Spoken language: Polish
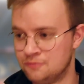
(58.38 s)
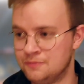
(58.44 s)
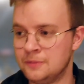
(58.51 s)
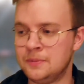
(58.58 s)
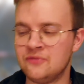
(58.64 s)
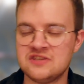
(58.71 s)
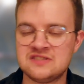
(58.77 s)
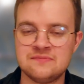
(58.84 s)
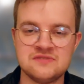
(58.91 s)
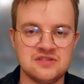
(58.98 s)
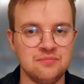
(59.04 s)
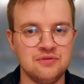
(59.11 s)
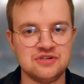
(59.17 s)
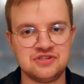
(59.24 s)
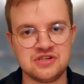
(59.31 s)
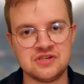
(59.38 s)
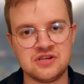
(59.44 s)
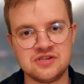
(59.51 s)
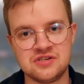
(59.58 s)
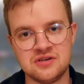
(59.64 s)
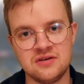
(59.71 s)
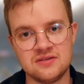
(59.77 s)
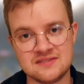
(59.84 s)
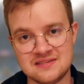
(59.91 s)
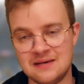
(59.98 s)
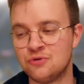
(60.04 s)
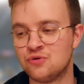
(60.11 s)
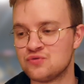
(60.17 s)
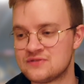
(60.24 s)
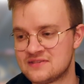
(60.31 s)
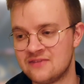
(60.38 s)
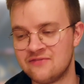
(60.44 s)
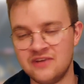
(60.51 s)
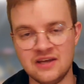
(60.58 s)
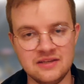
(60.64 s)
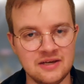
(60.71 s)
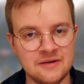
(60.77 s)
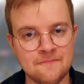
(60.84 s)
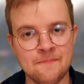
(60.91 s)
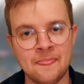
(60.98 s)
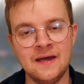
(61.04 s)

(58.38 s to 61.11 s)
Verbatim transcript: No bo powiedzmy sobie szczerze, że samo ustawienie